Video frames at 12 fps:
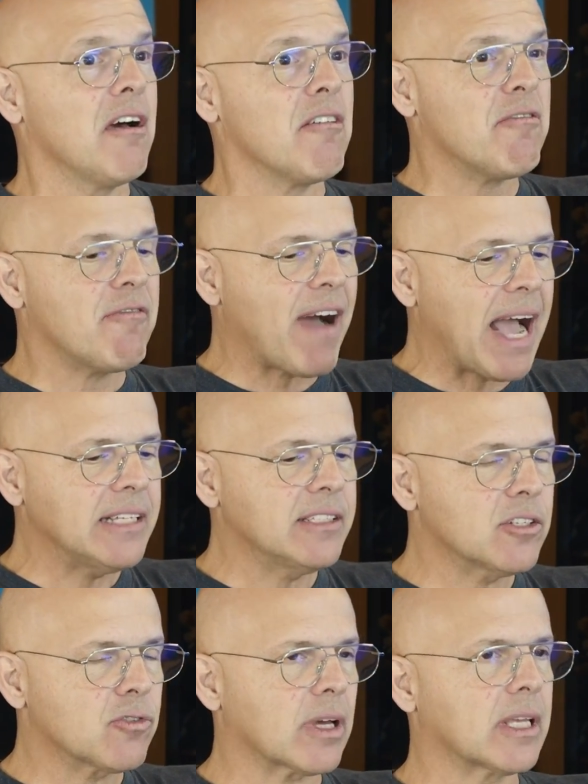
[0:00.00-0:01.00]
Faz
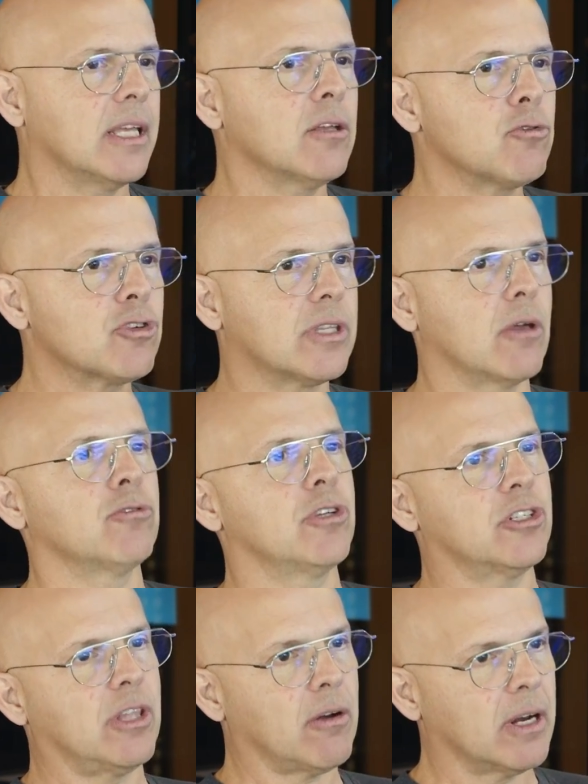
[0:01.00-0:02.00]
isso aqui nos teus
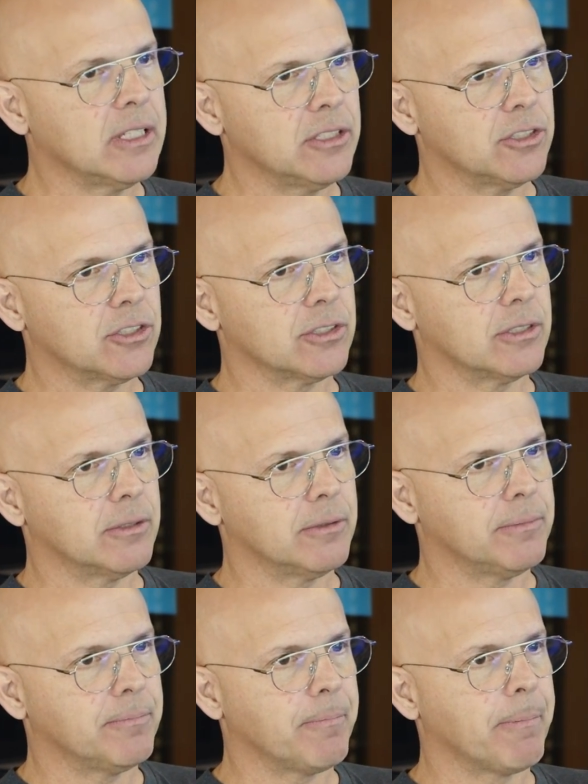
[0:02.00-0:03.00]
restaurantes. Olha
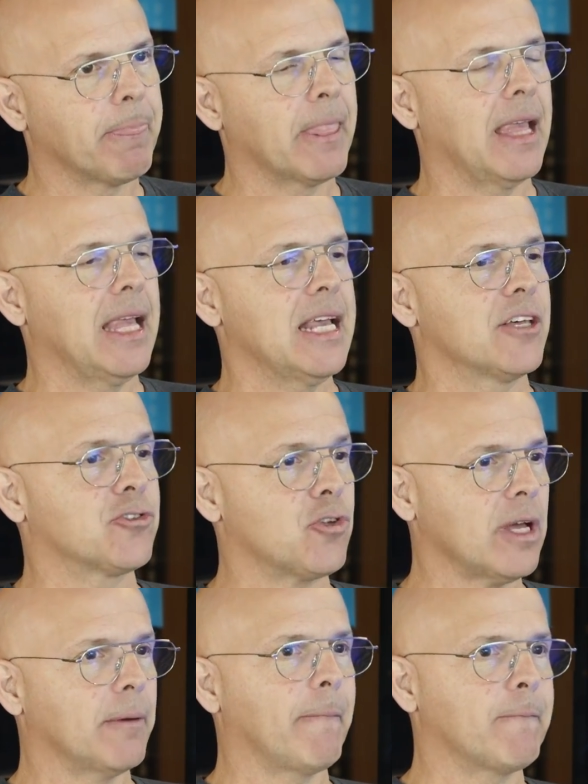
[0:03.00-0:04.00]
só. só
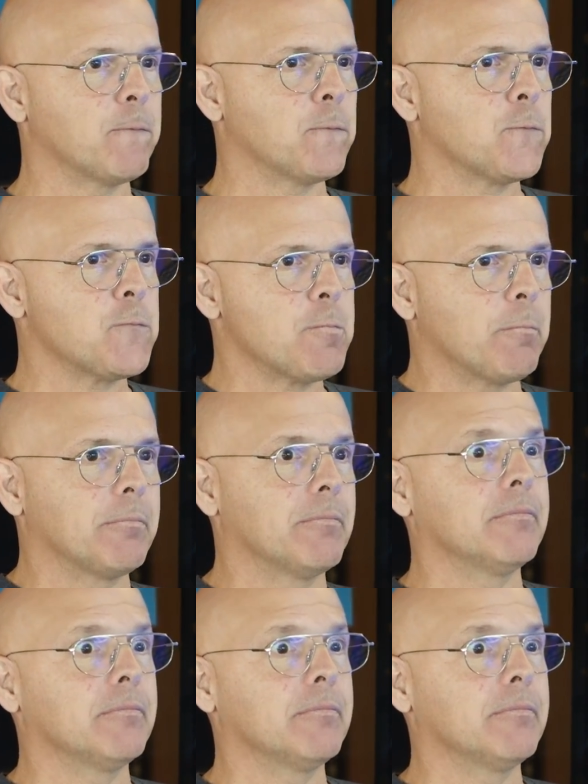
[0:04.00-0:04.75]
Aí veio espoleto, né?